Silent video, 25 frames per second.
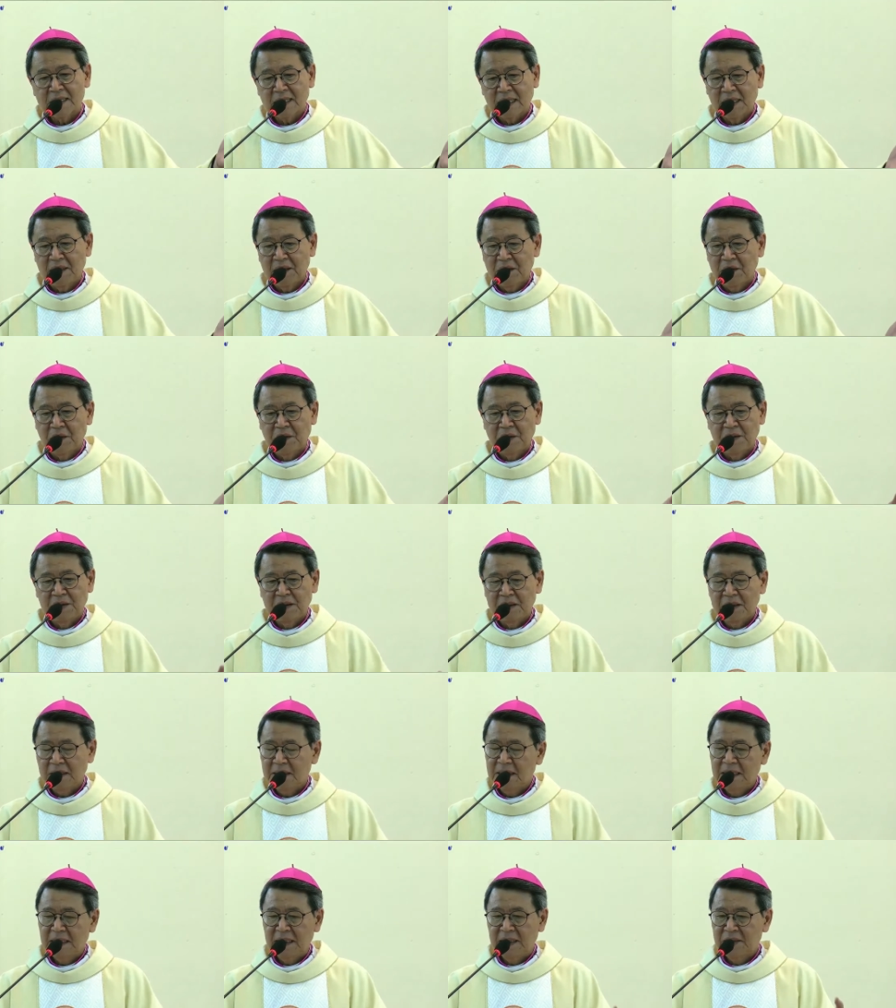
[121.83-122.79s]
xã
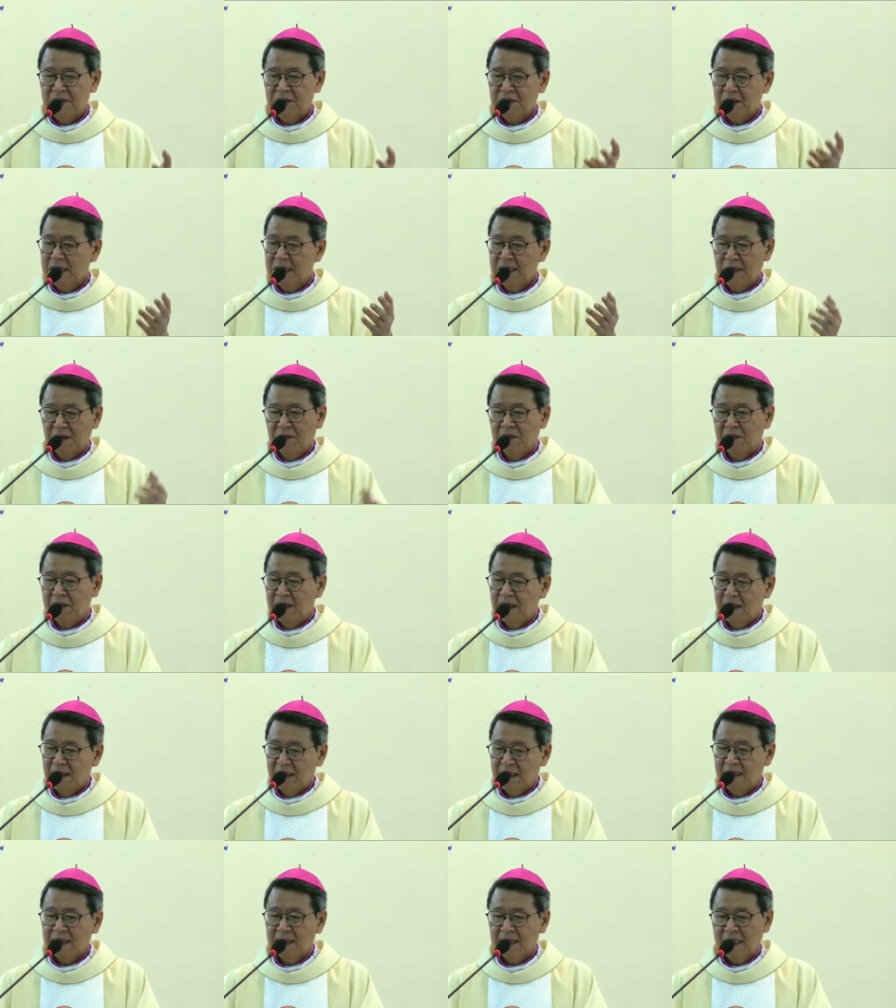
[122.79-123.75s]
hội khiến cho nhiều
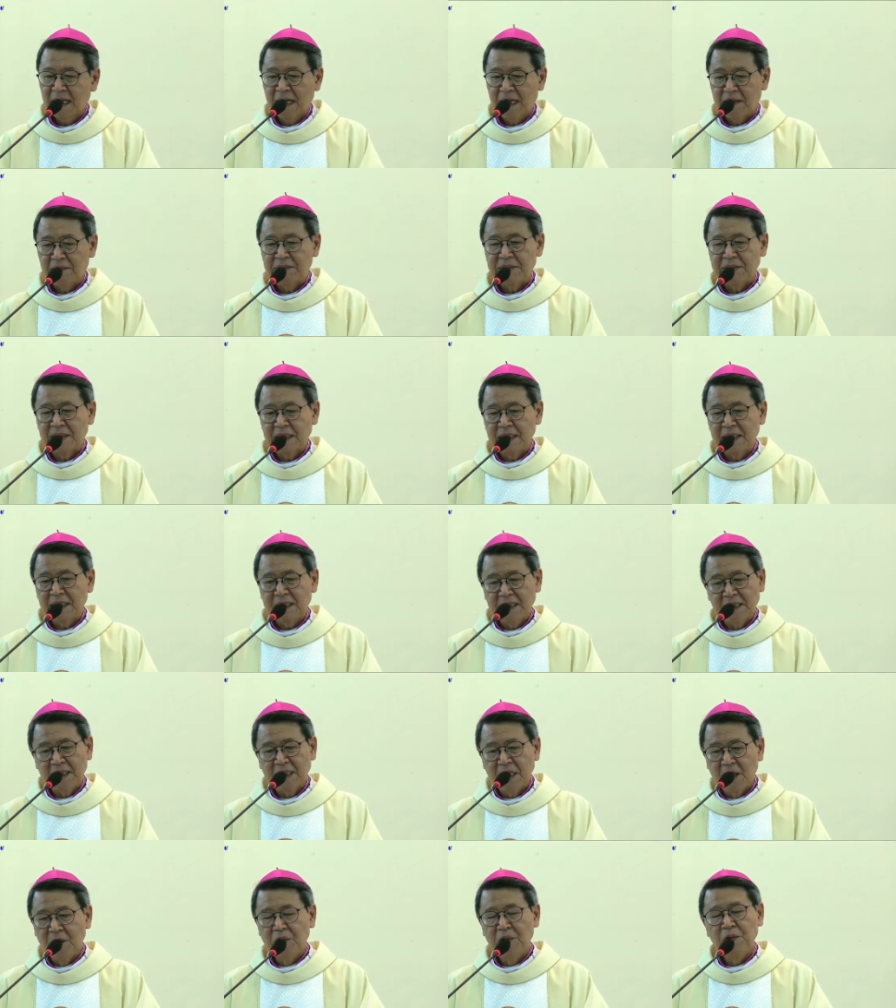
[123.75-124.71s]
người cảm
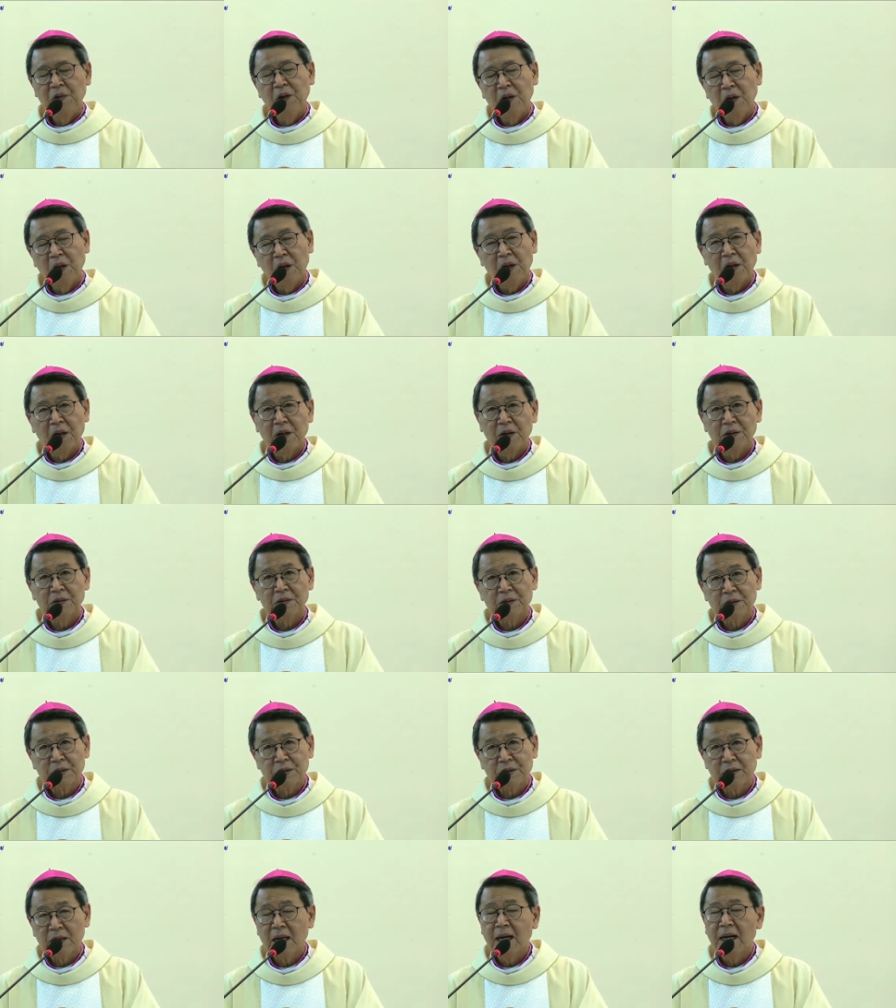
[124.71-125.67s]
thấy âu lo,
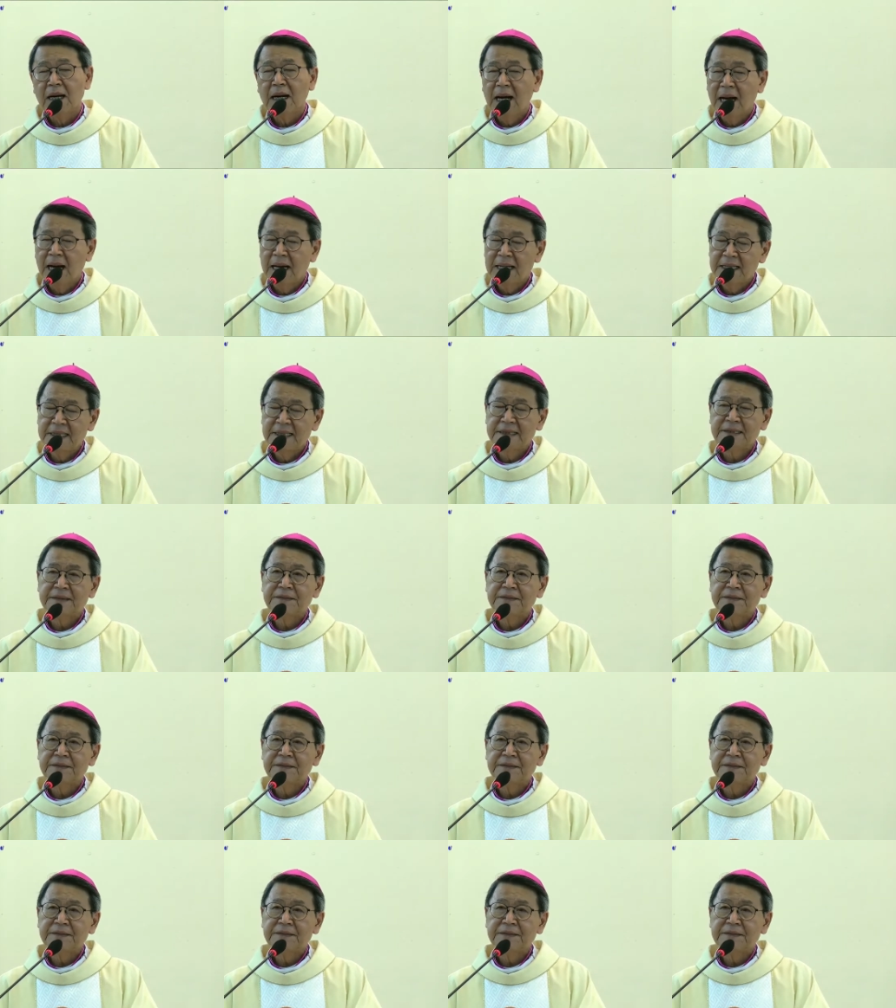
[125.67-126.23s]
sợ hãi.